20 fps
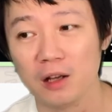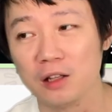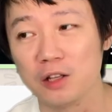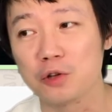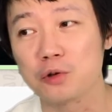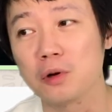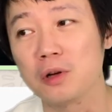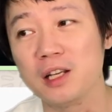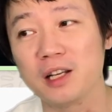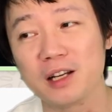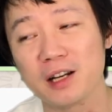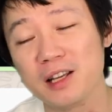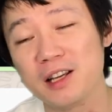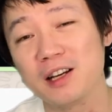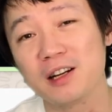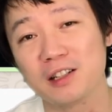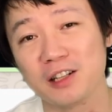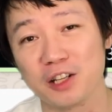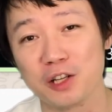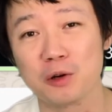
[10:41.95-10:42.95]
你说你跟
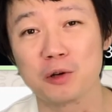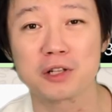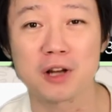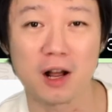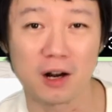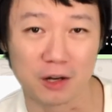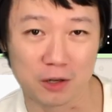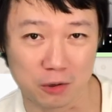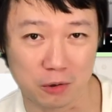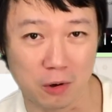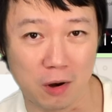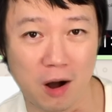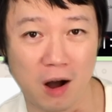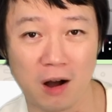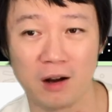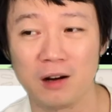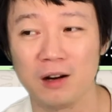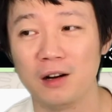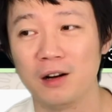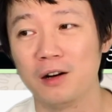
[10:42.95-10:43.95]
一个人又上了
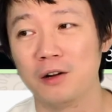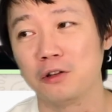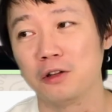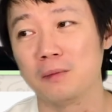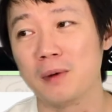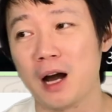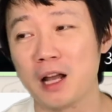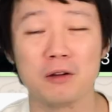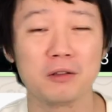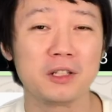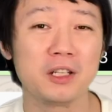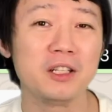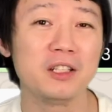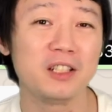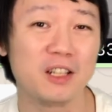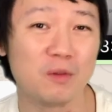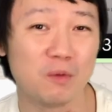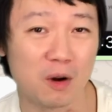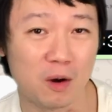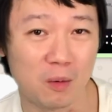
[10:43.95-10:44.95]
床，对吧？又卿
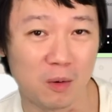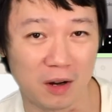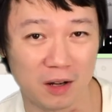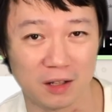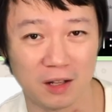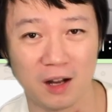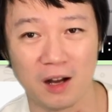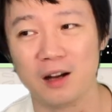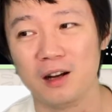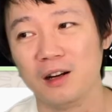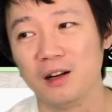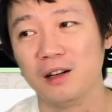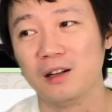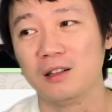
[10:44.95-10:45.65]
卿我我的。